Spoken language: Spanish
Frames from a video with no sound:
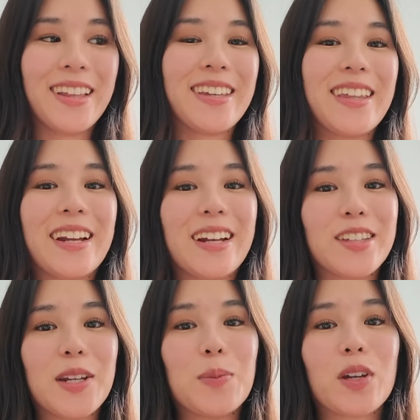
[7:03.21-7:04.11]
antes de ir al
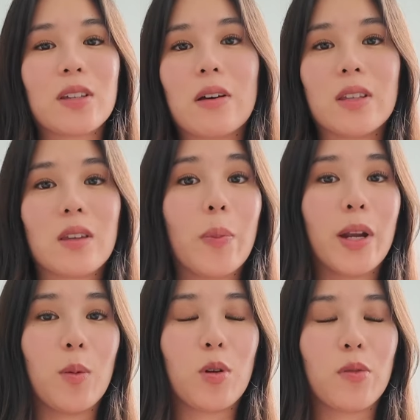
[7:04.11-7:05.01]
cine porque estaba
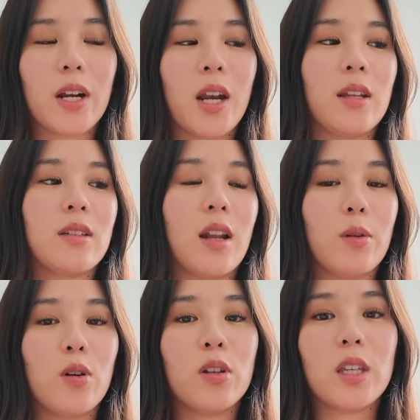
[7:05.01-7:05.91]
desesperado por verla y se la
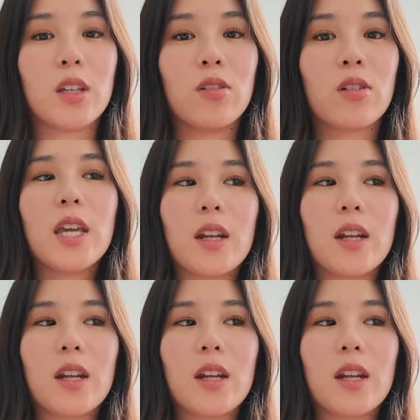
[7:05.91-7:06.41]
vio en TikTok.